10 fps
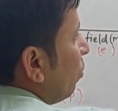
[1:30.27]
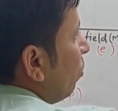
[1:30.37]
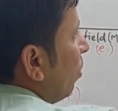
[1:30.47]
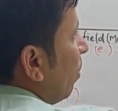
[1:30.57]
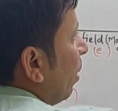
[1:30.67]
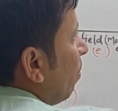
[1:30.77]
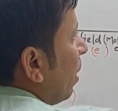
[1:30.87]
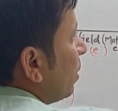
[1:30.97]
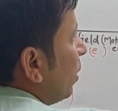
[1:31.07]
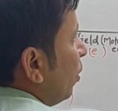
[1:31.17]
तो हमारे
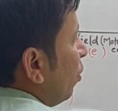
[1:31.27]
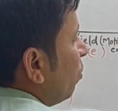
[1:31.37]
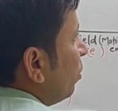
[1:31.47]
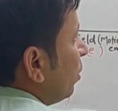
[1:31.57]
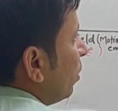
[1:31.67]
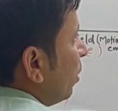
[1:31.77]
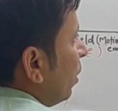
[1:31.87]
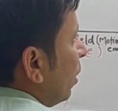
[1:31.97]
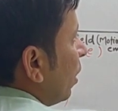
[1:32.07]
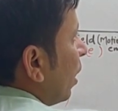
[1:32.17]
पास इंड्यूस्ड
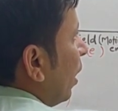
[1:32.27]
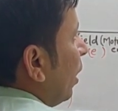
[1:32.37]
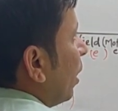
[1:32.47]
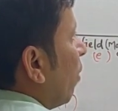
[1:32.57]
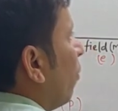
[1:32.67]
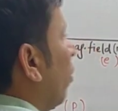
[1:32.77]
करंट का